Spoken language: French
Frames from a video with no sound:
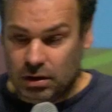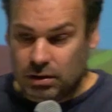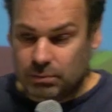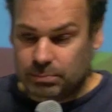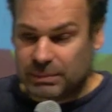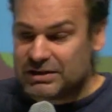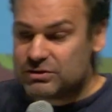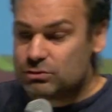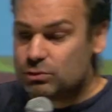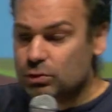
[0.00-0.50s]

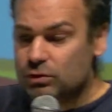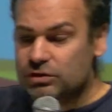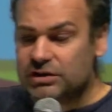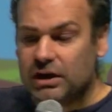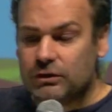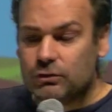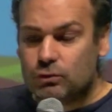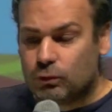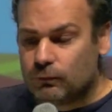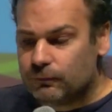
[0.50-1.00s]
parce qu'il y
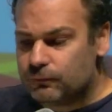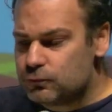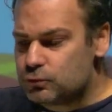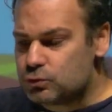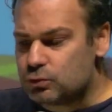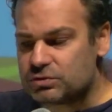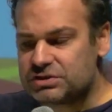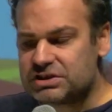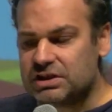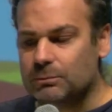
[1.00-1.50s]
a une
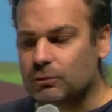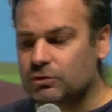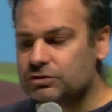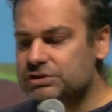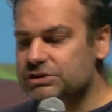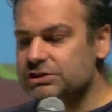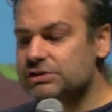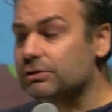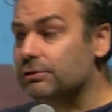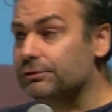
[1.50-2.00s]
confusion
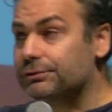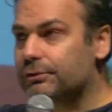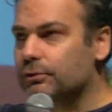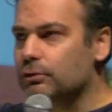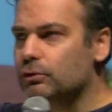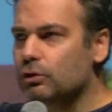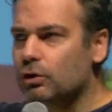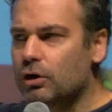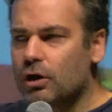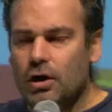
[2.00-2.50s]
sémantique
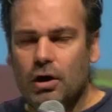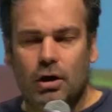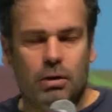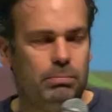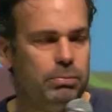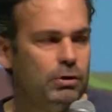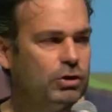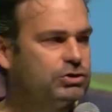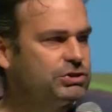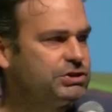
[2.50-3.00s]
entre
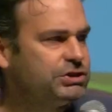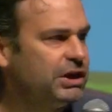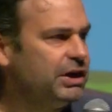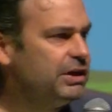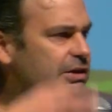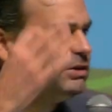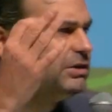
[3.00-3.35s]
blockchain,